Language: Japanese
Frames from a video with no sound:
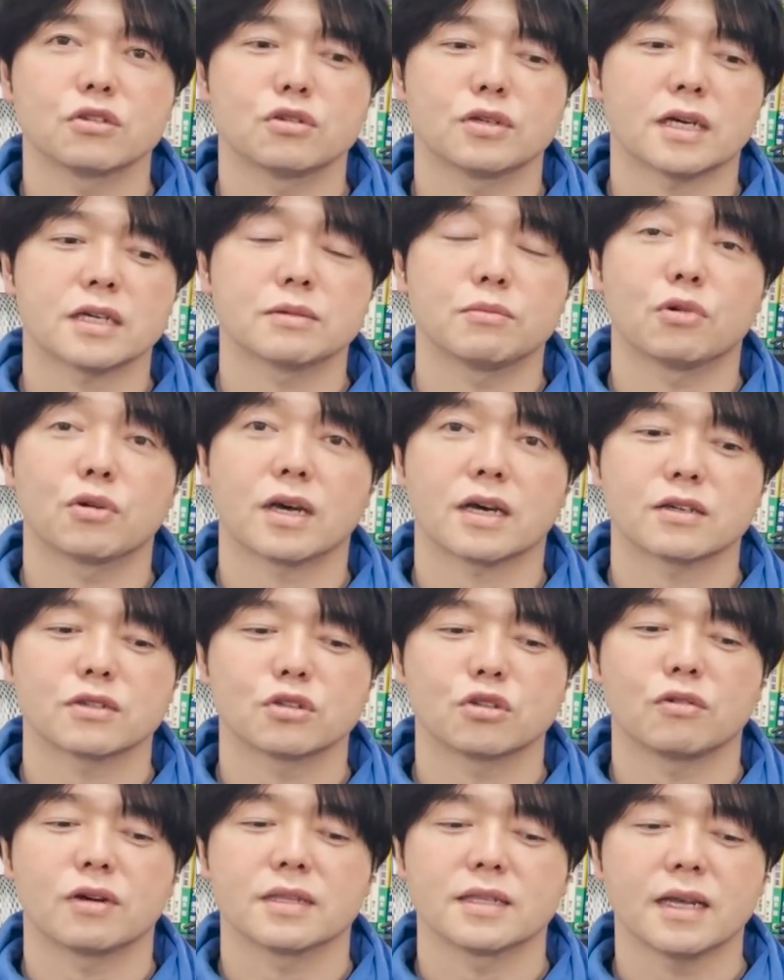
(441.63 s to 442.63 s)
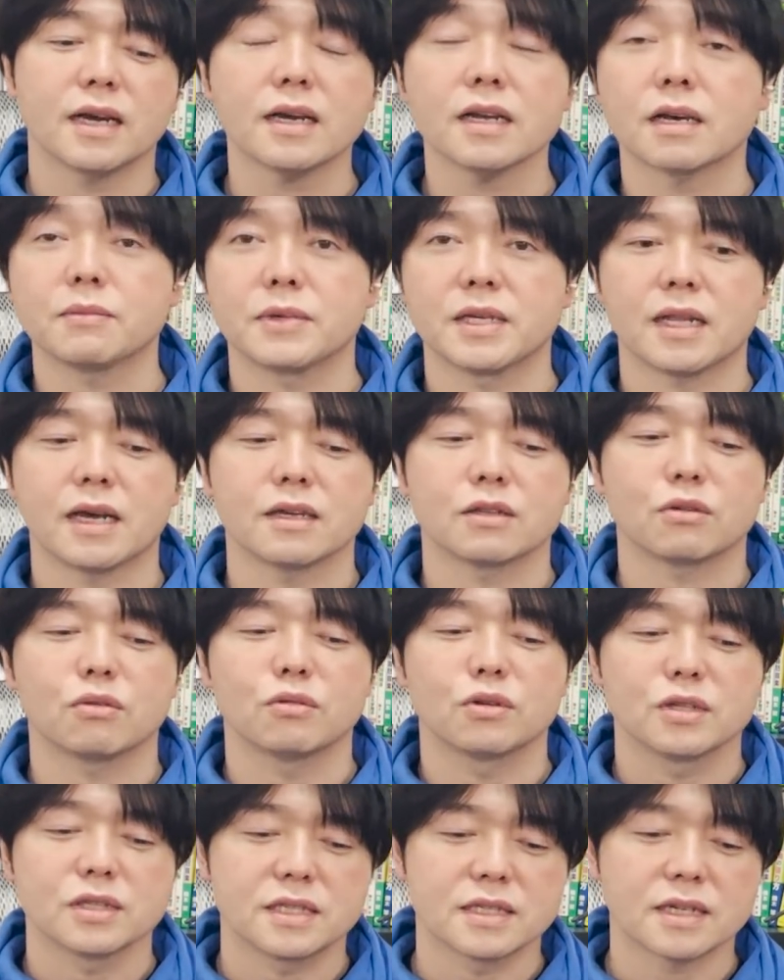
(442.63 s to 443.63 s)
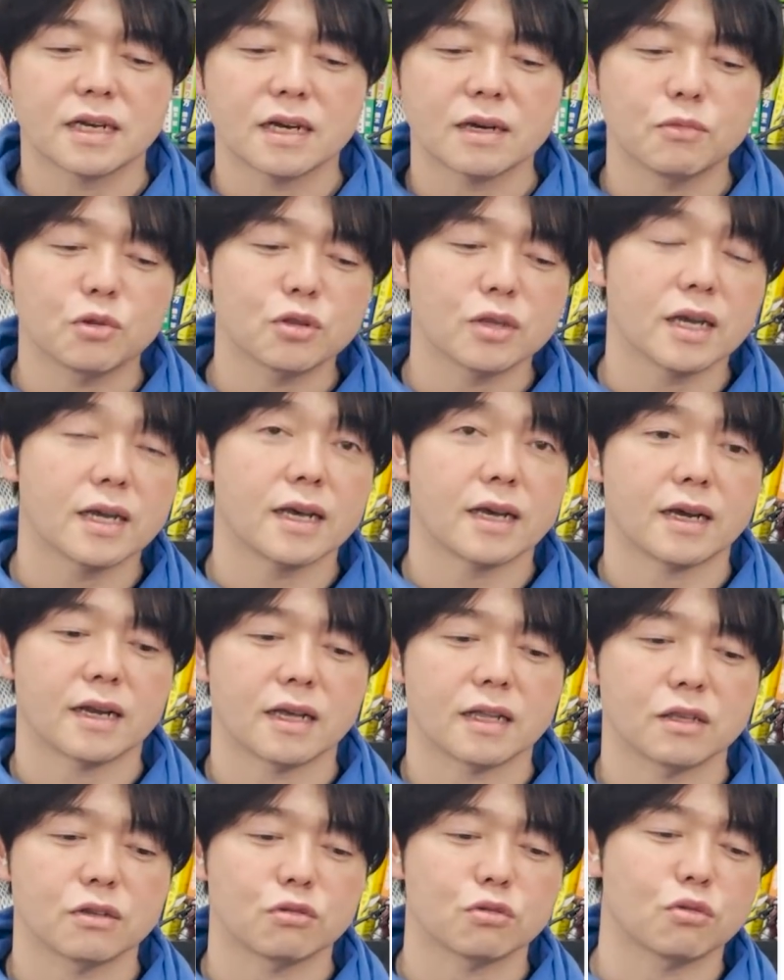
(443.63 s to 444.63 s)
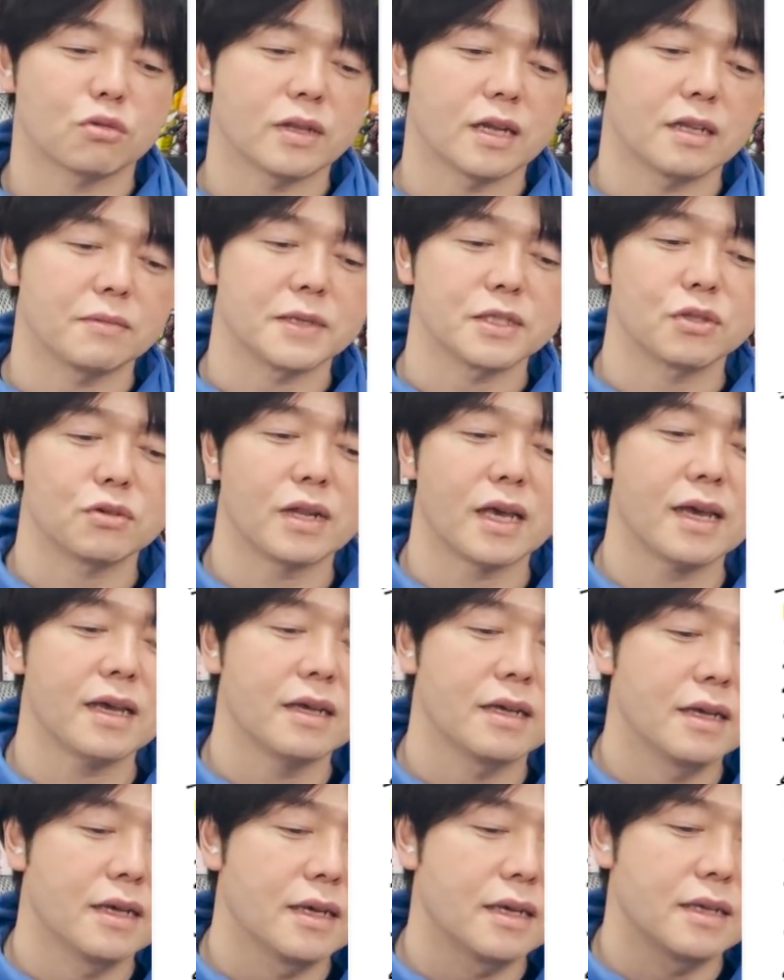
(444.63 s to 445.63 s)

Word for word: 急落暴落っていうのは。だから見ないと。時間がもったいないからってことになりますよね。